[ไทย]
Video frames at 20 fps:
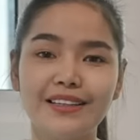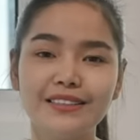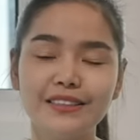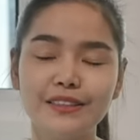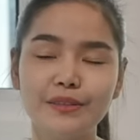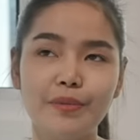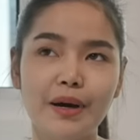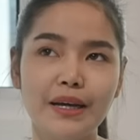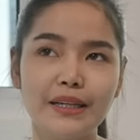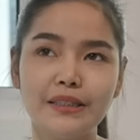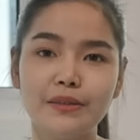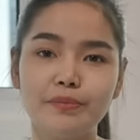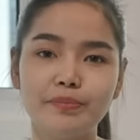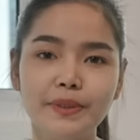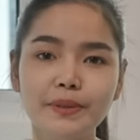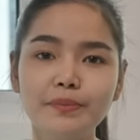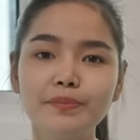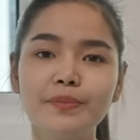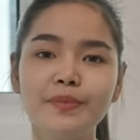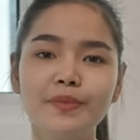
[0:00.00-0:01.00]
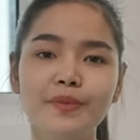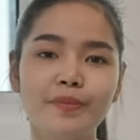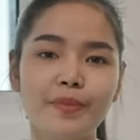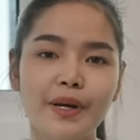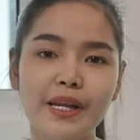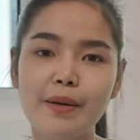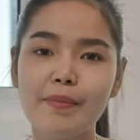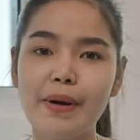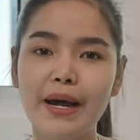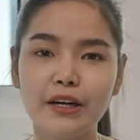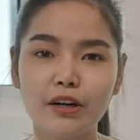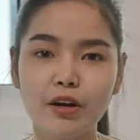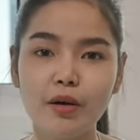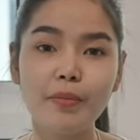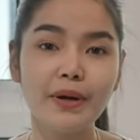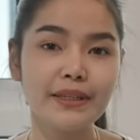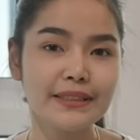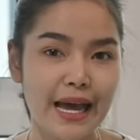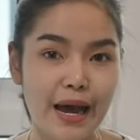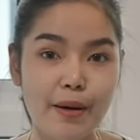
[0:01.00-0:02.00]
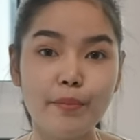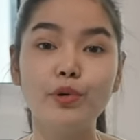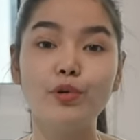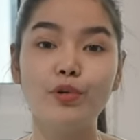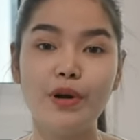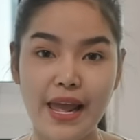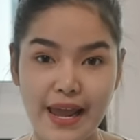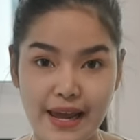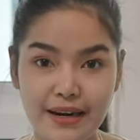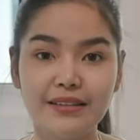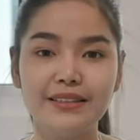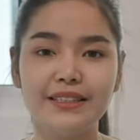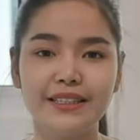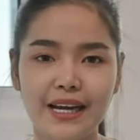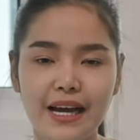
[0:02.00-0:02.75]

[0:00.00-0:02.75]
ก็คือมาถึงปุ๊บพยาบาลก็มาตามดูแลเลย